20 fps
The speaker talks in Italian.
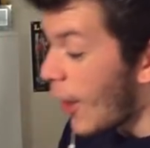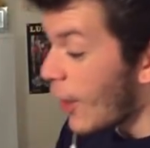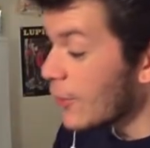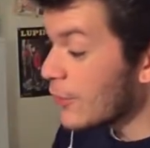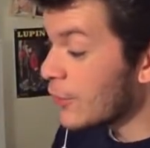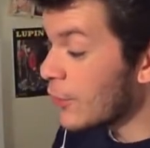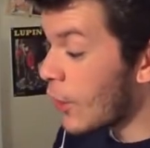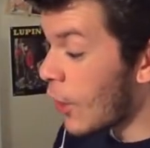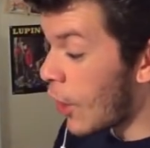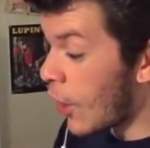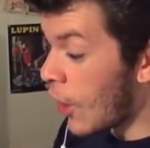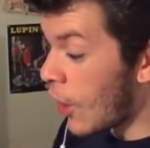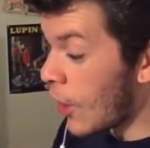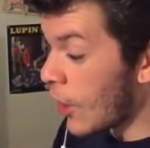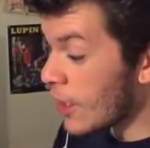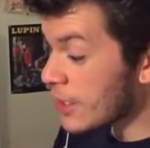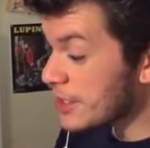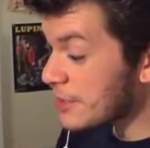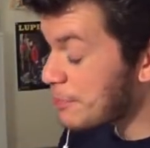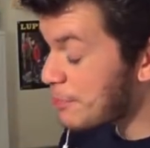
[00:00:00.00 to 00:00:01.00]

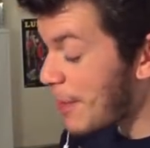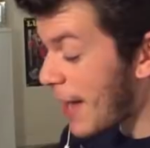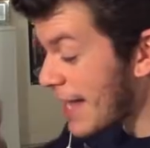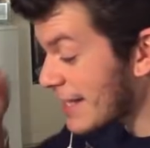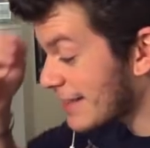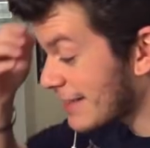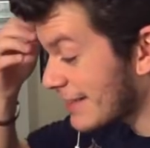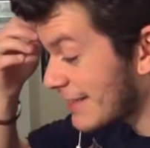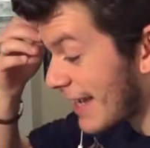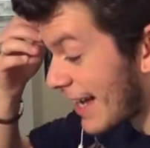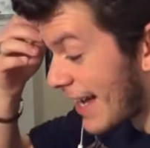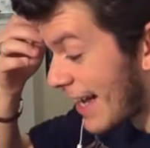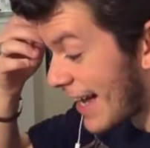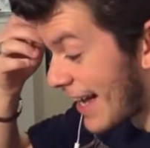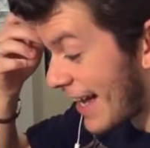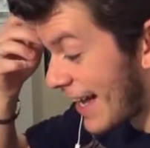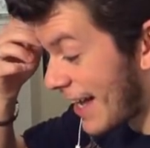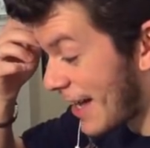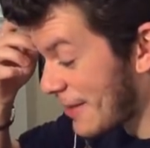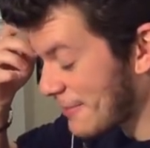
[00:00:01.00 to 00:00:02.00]
No,
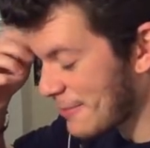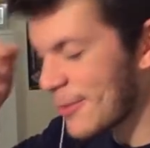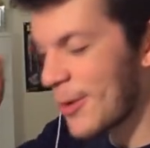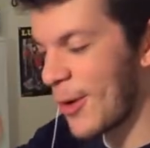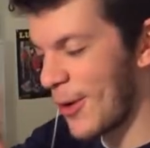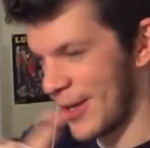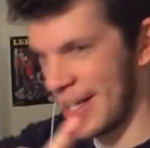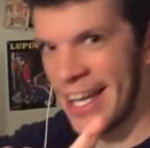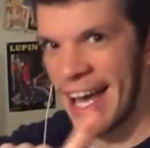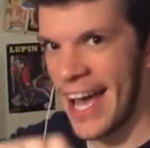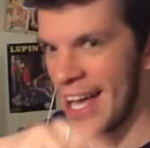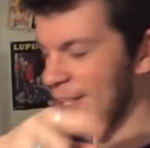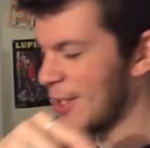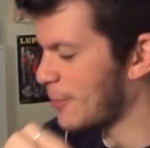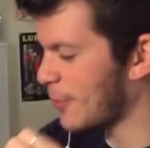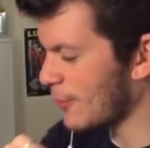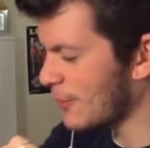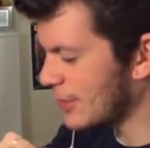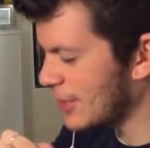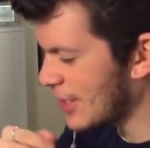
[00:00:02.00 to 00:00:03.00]
aspetta! Ok,
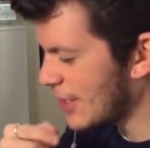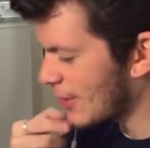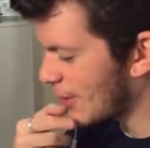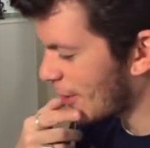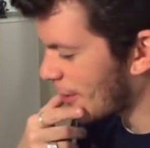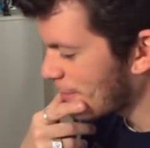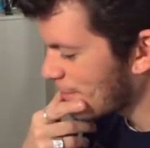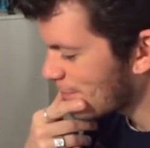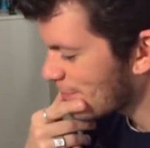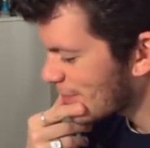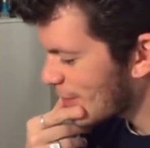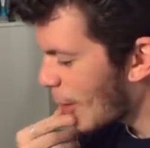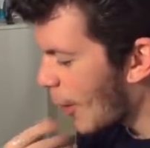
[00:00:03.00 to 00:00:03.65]
dopo vi dico.